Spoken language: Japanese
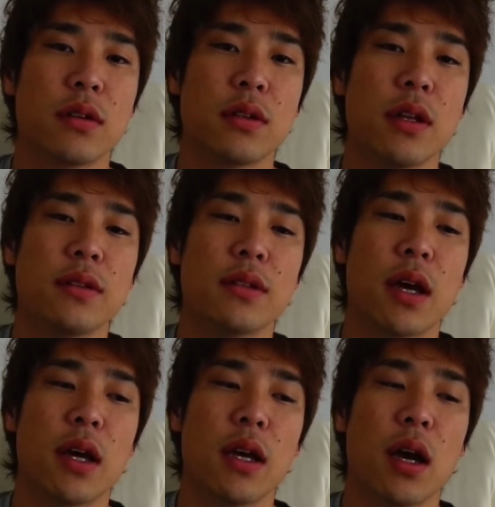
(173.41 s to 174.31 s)
現
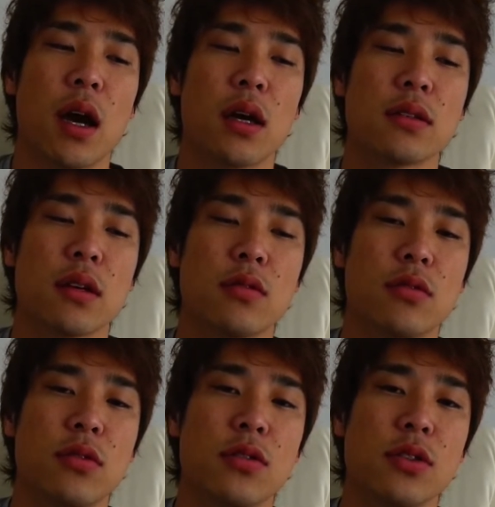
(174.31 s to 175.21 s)
在、朝の
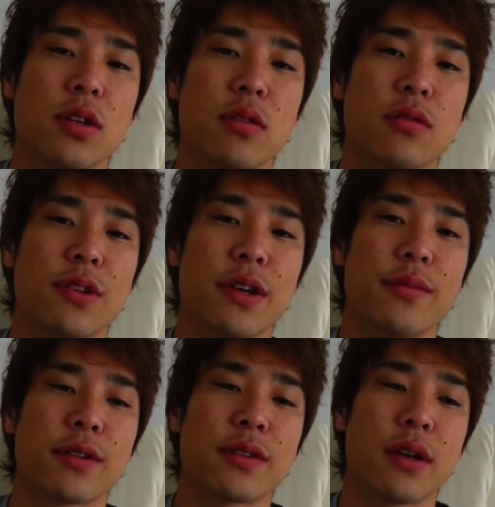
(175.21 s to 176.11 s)
9時でござい
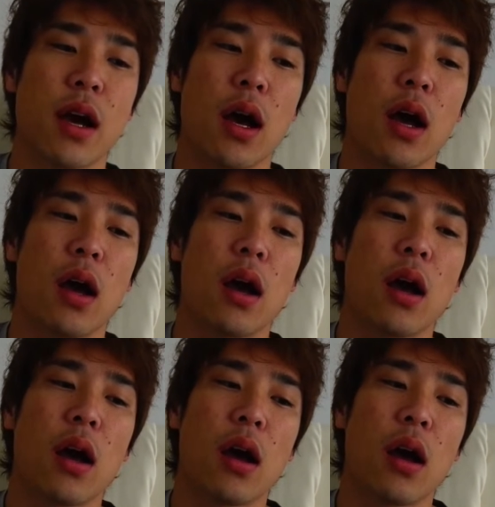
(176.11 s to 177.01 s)
ますが、
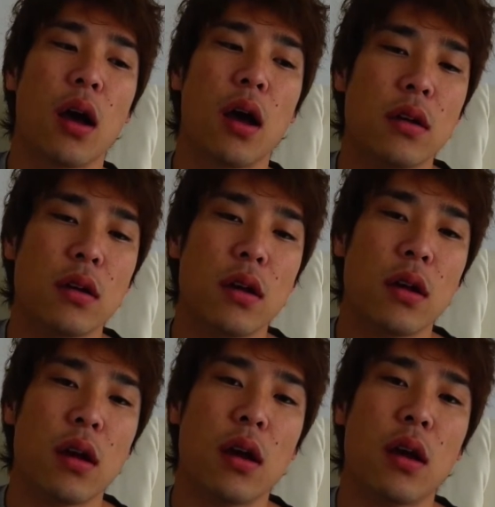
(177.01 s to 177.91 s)

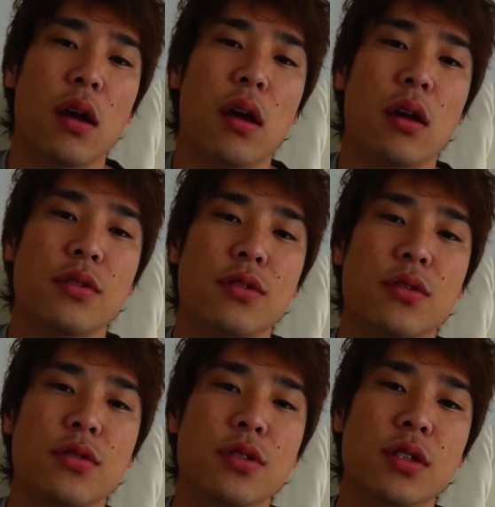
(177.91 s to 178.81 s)
えー
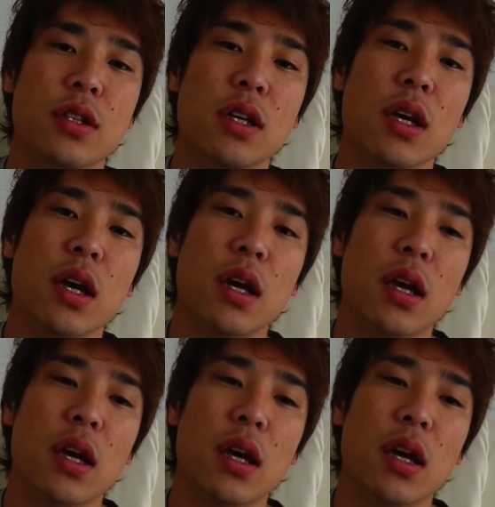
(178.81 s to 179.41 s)
正直